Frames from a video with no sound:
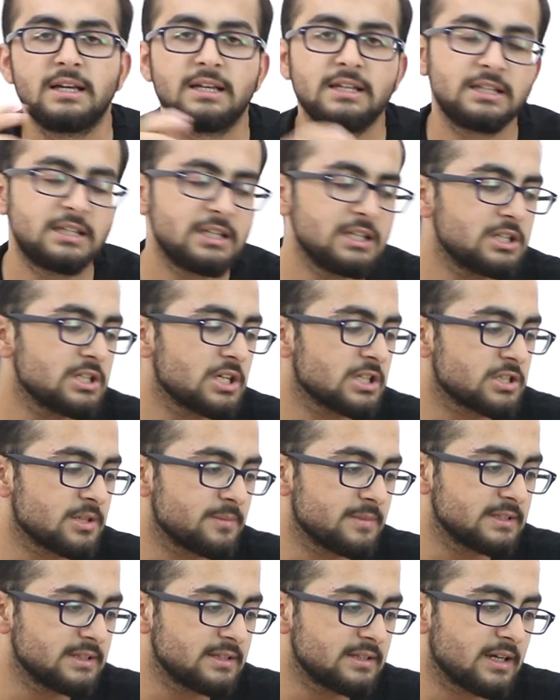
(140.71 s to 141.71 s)
İkinci
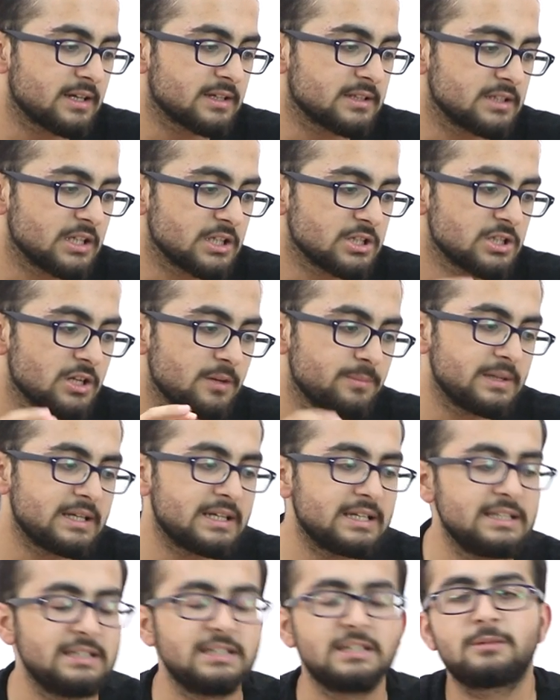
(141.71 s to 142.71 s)
aşamada da arkadaşlar bir
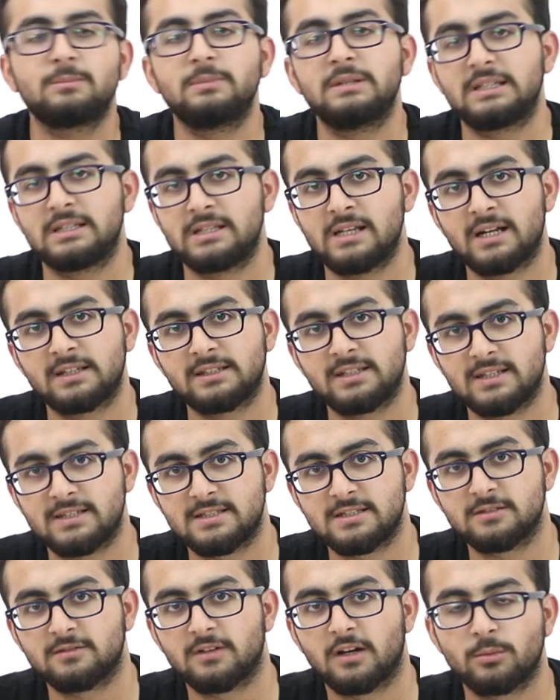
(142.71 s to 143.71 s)
klinik bilgiler
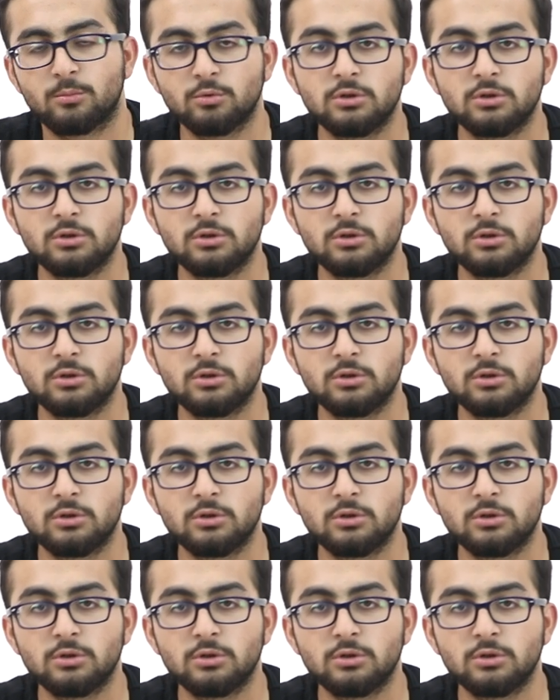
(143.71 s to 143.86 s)
testi var.